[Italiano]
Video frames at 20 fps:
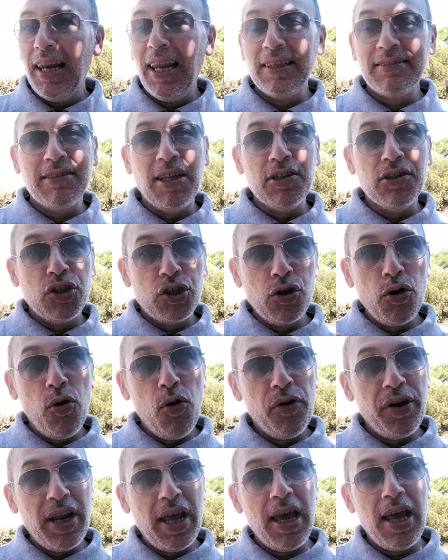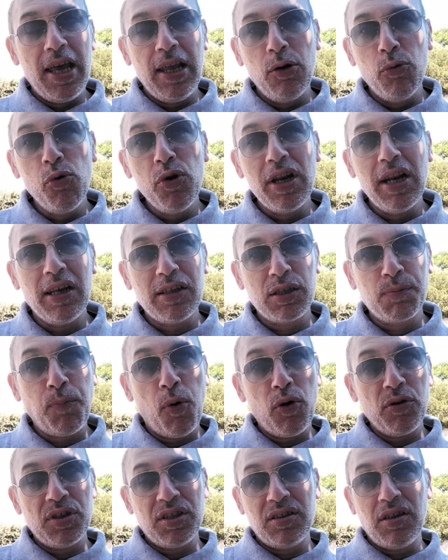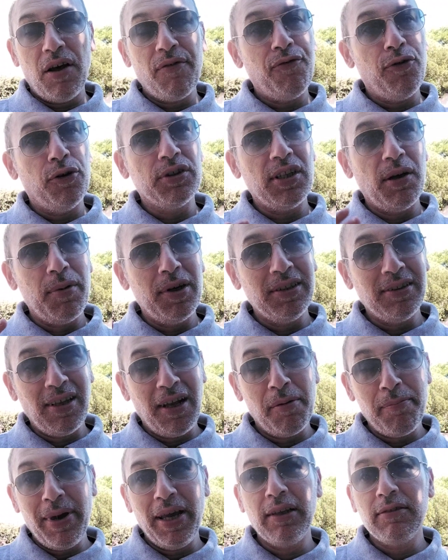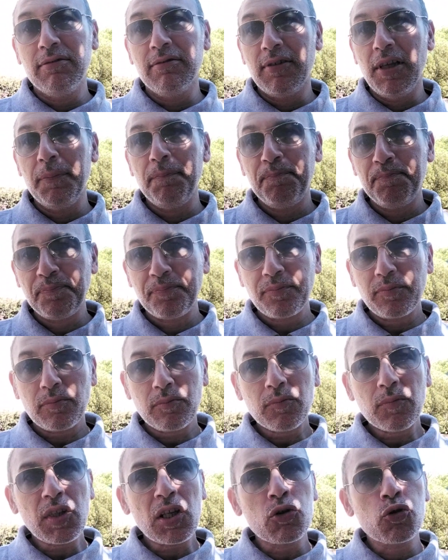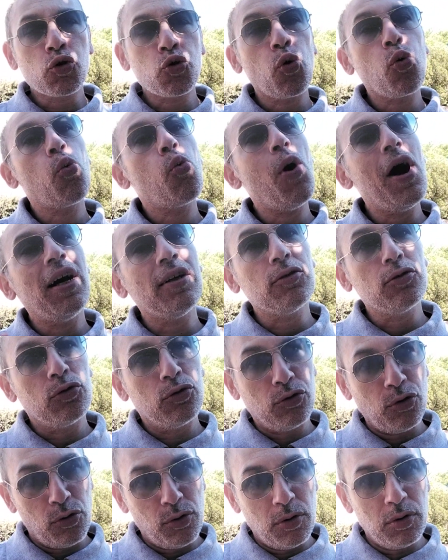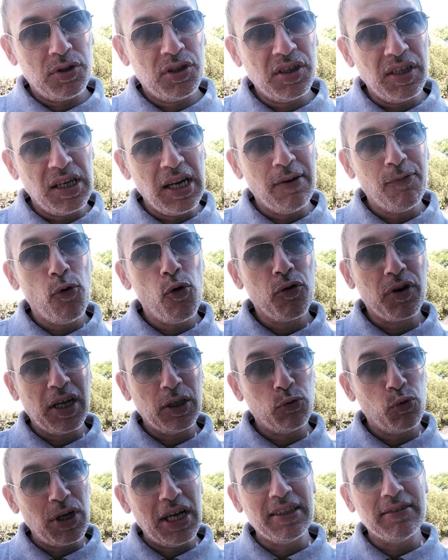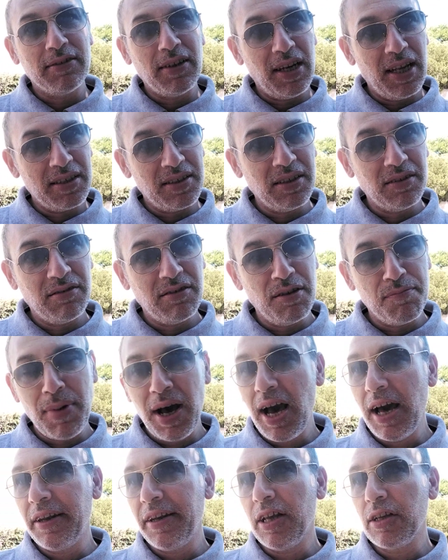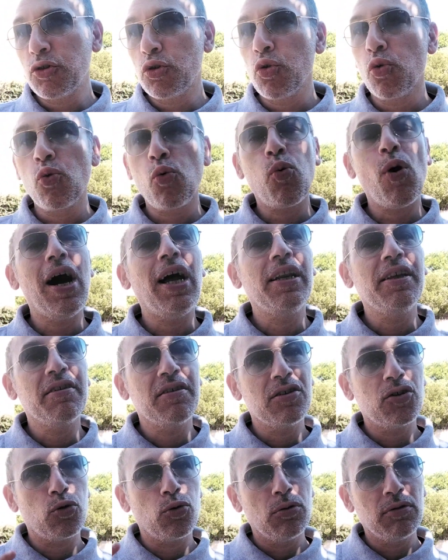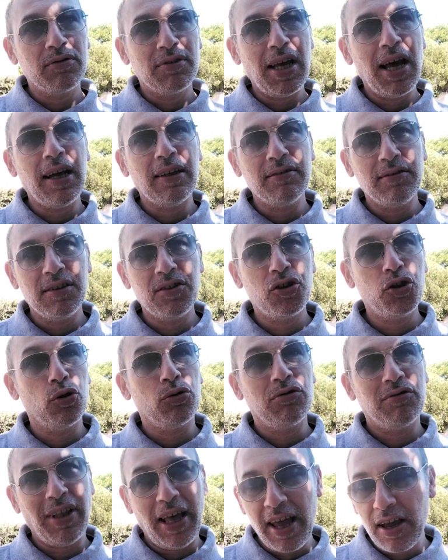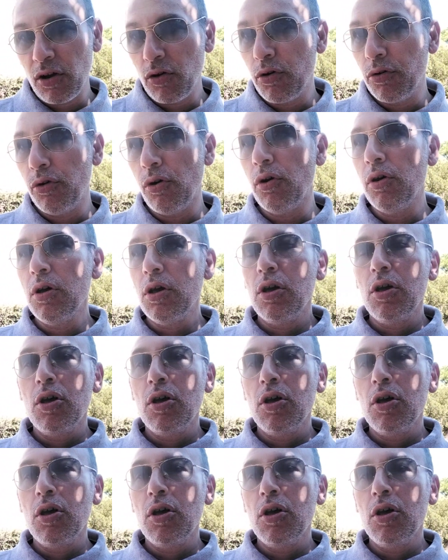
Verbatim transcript: l'attenzione lui la sposta fondamentalmente su quanto si lavora durante la settimana, su quali risultati si ottengono